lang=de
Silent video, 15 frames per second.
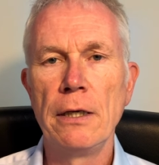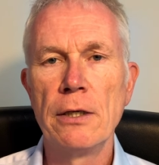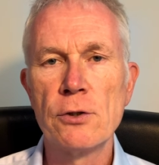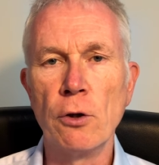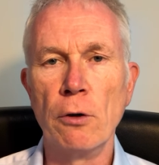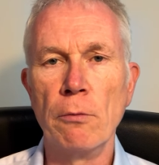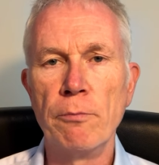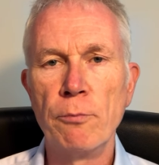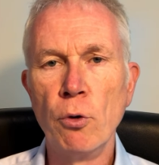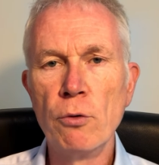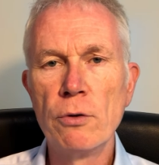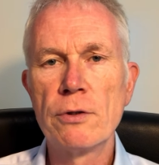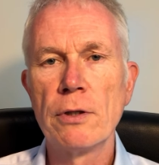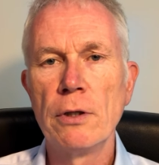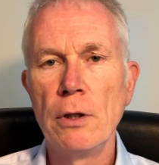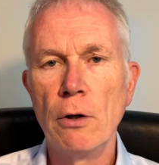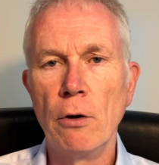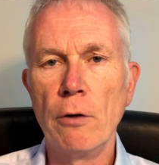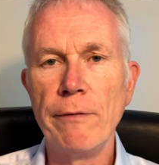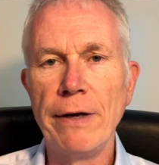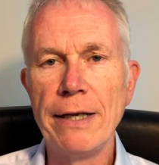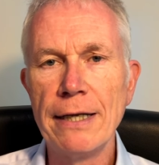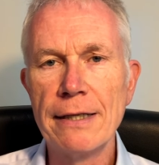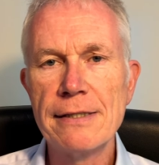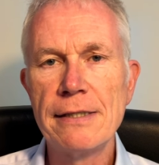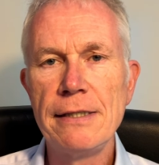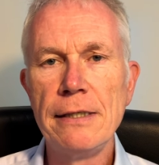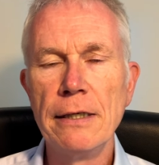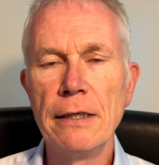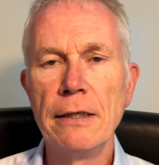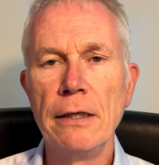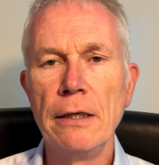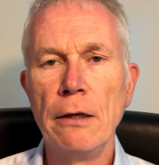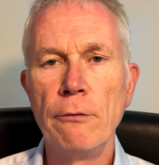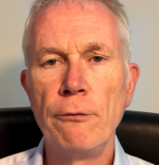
So, Punkt. Und wenn jetzt hier